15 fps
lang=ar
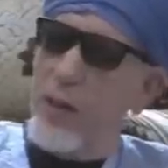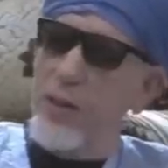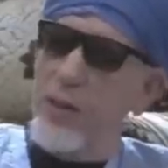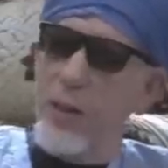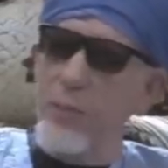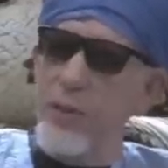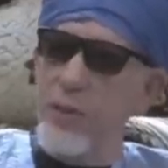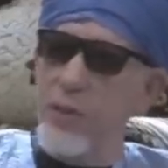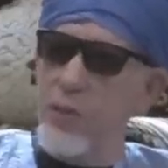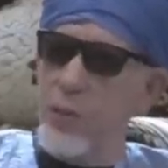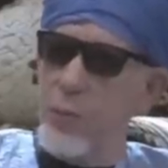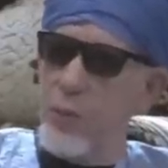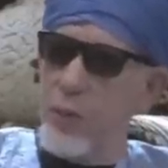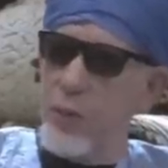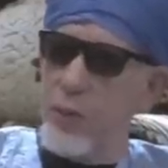هي عملية
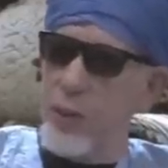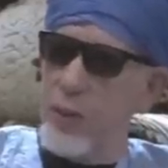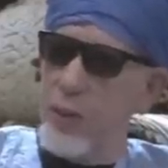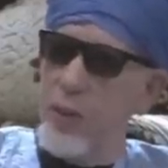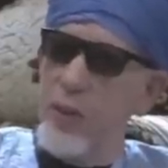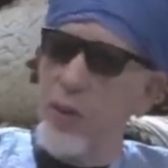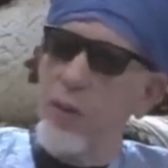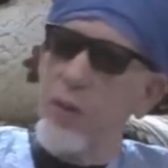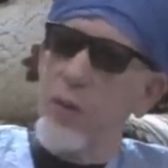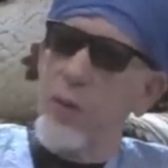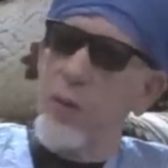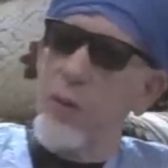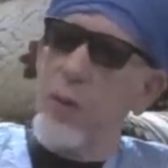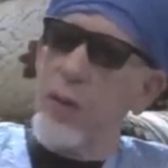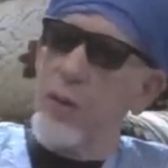بوكي
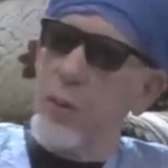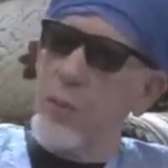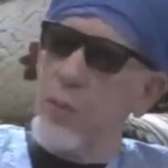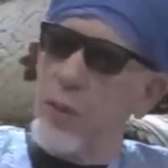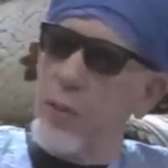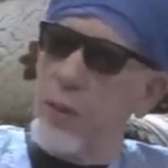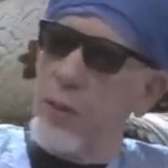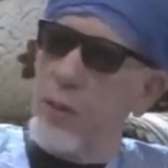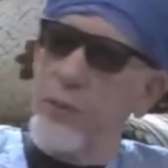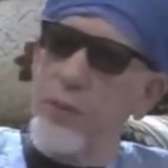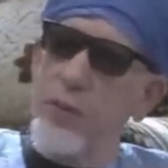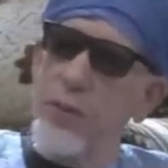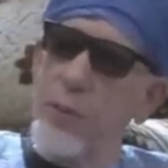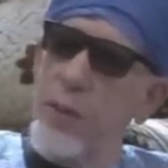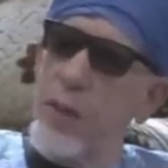هو أن الموظف
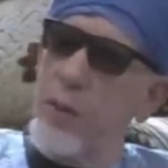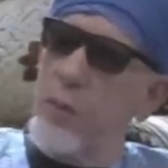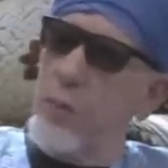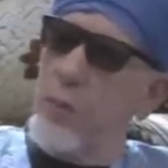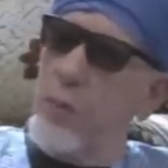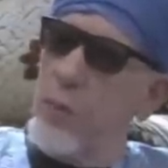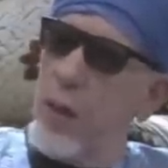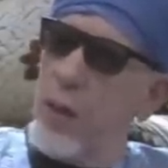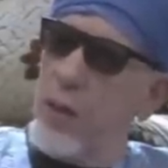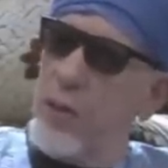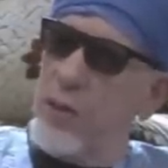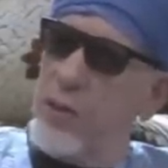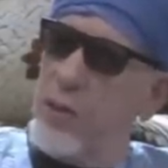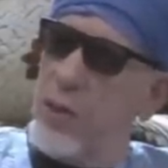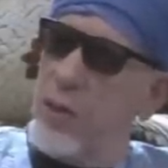عندما يكون آخر
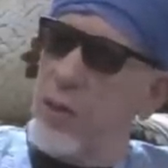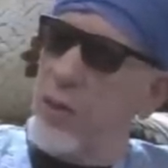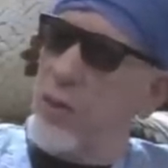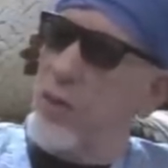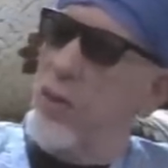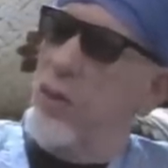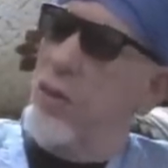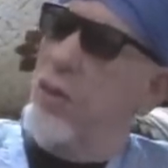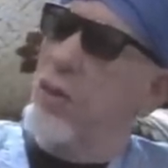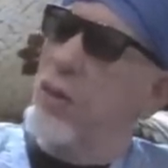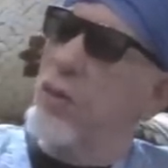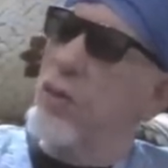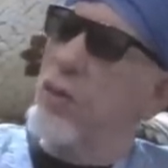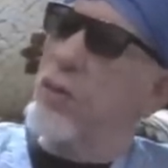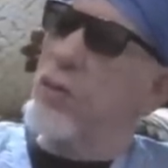الشهر
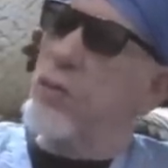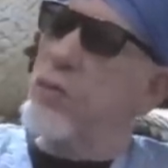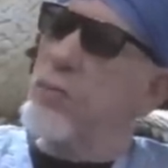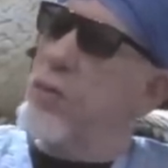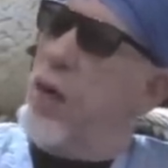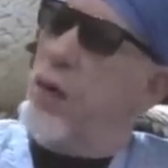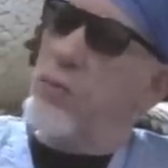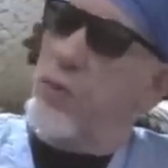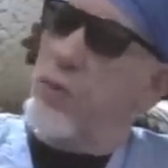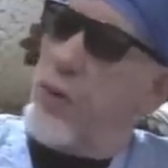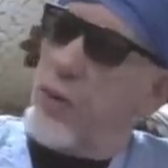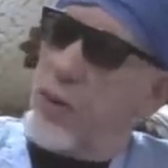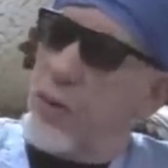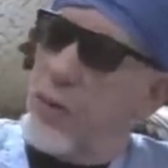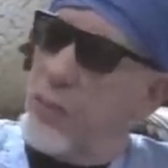يقعد ما عنده
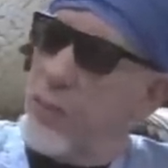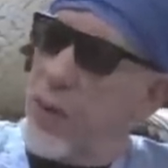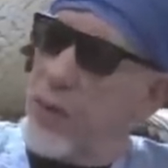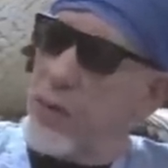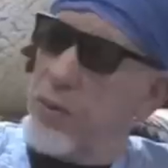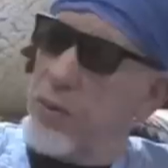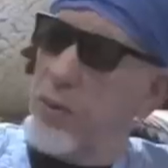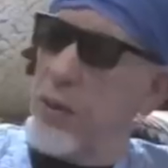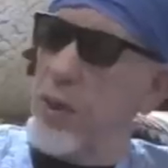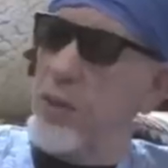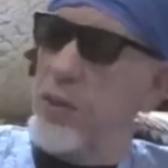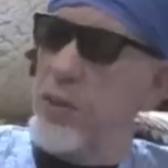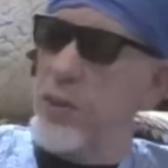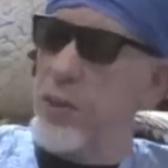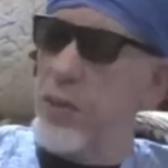فضل باش
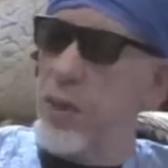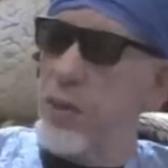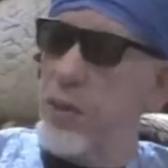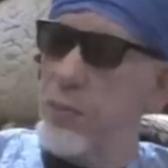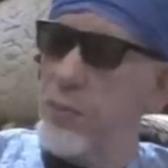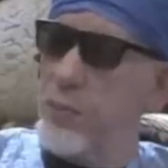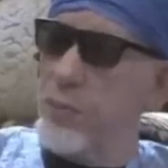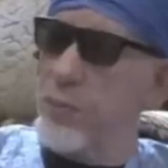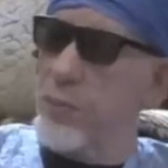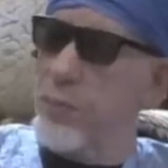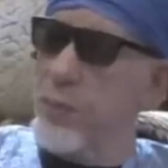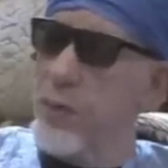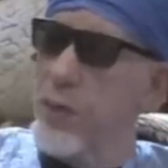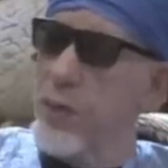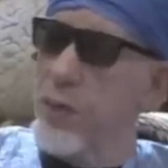يعيش عياله
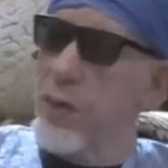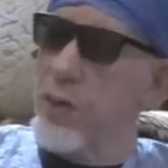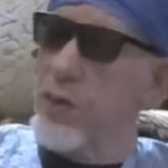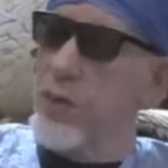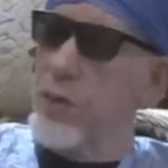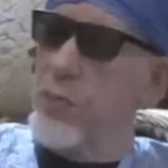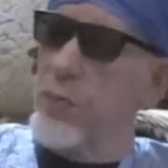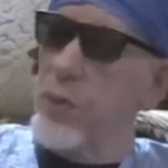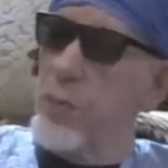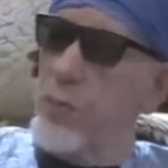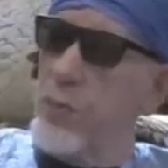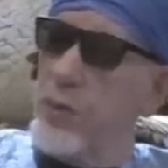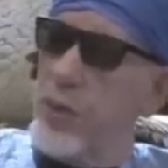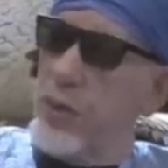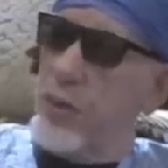يشيل مول
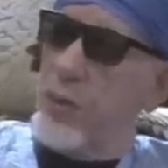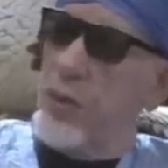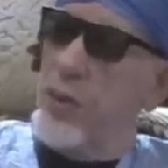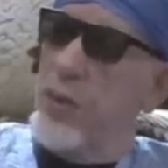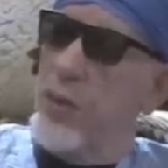البوتيك